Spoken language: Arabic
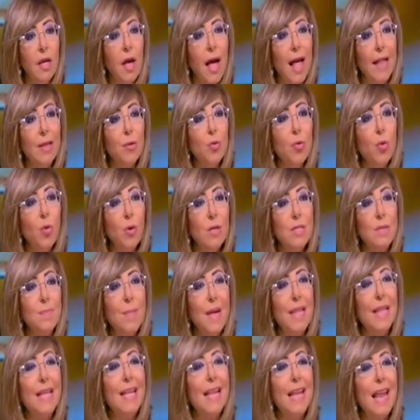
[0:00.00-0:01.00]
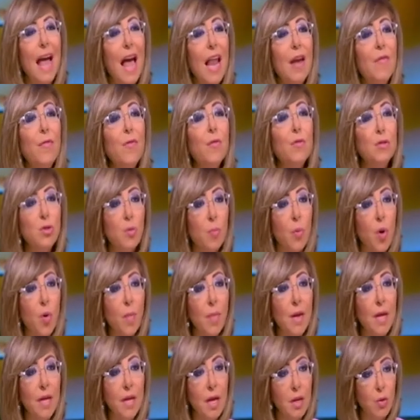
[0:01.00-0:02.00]
عندكم اثبات ان ال
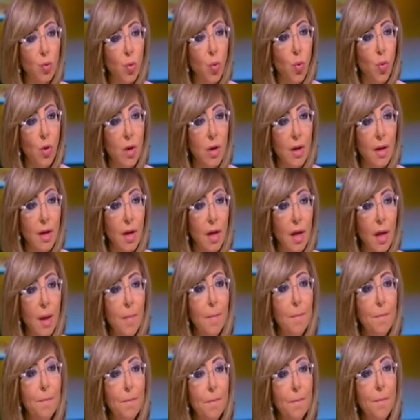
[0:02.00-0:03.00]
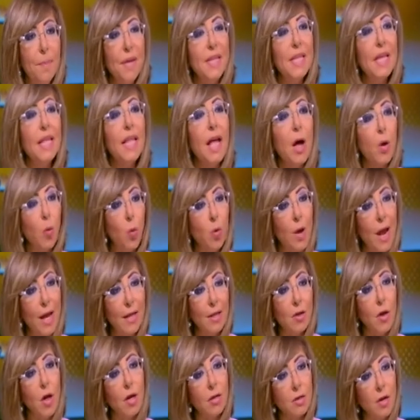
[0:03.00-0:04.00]
1700 دول
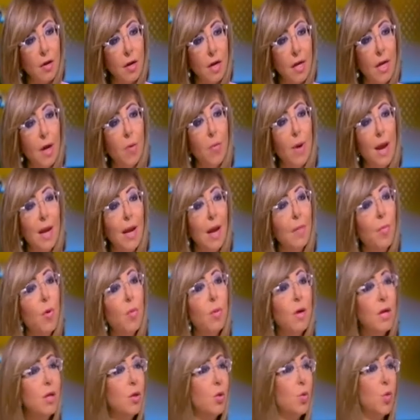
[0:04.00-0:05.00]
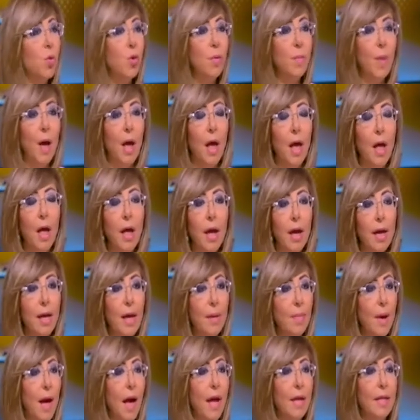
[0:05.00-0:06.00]
بتدخلات قطريه ولا ممكن يكون بقى
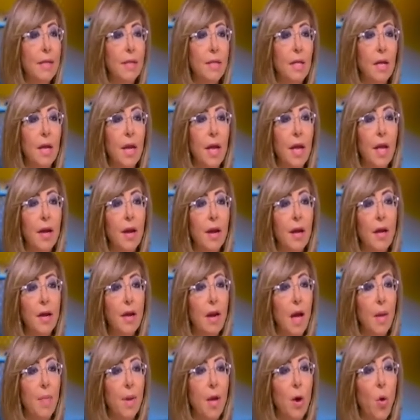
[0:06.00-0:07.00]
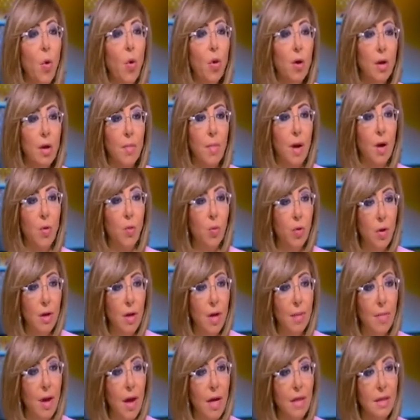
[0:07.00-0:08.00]
جماعات ارهابيه اخرى ما هو
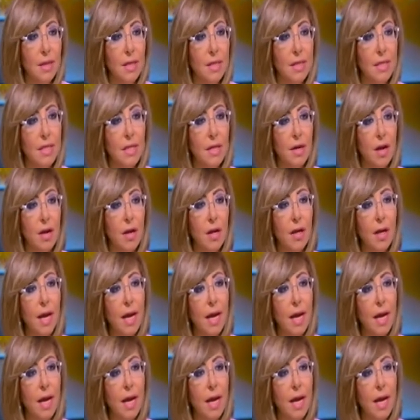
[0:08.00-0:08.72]
الجماعات كتير لا لا